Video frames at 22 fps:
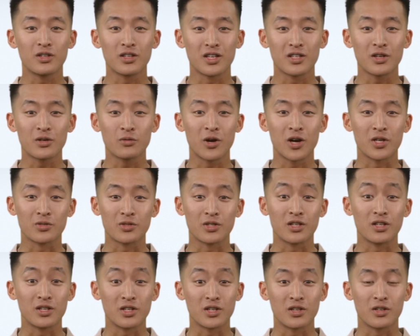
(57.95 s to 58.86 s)
表现出
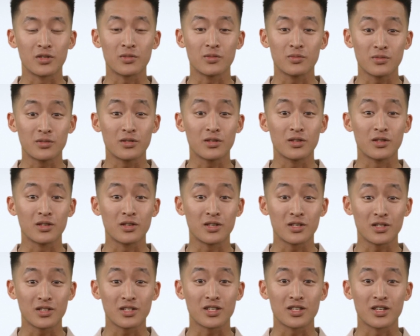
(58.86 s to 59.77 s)
对亨特的支持，
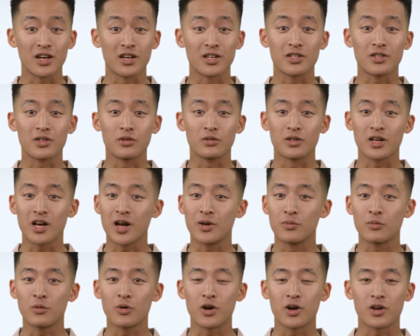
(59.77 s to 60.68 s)
显示出家
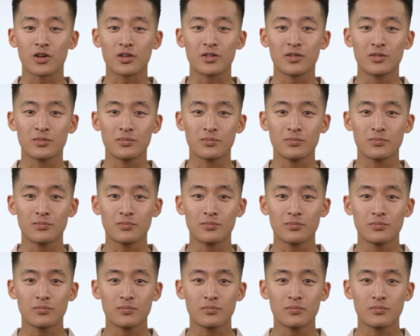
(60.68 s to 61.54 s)
庭的强大纽带。